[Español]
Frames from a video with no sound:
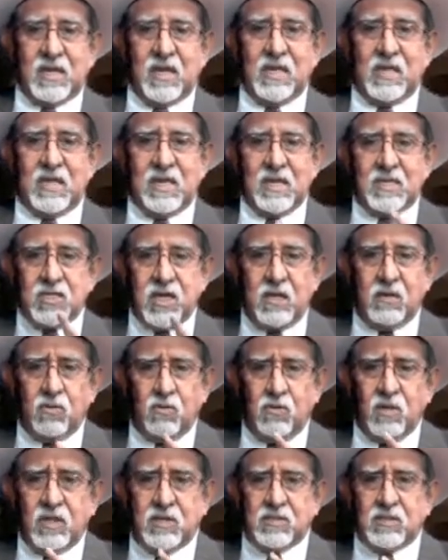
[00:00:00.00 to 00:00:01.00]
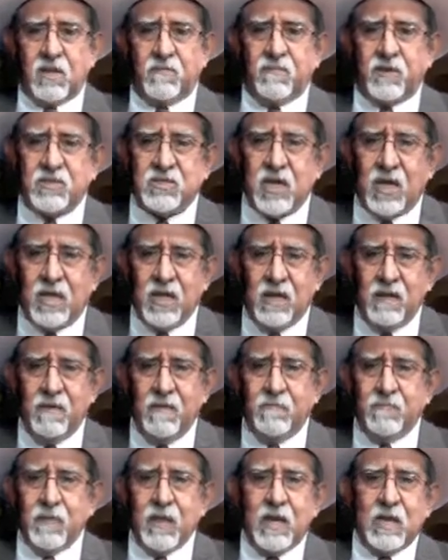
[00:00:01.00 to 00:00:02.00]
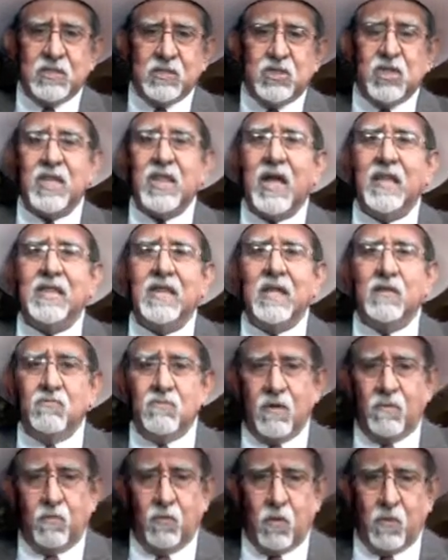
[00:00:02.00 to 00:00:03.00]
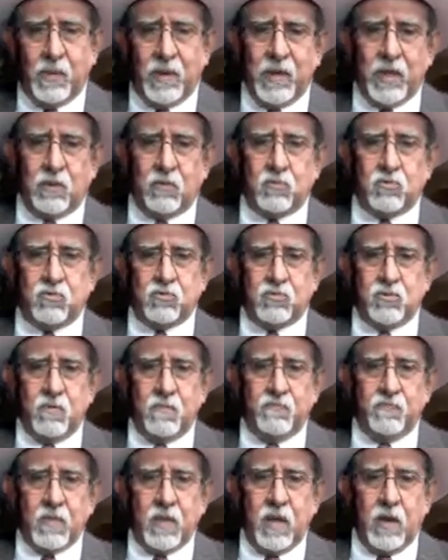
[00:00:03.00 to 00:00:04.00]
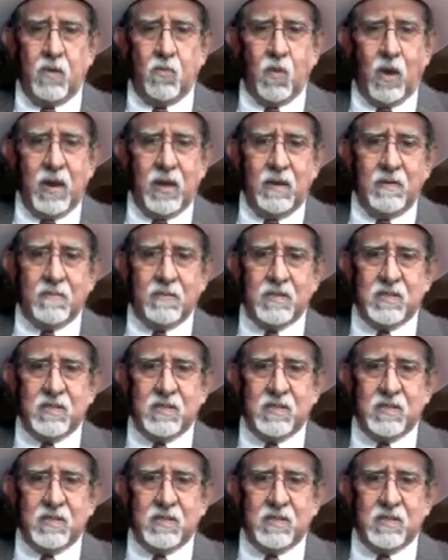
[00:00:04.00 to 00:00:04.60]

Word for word: que desde el centro de esta fachada se dan en una forma de cruz. Igual,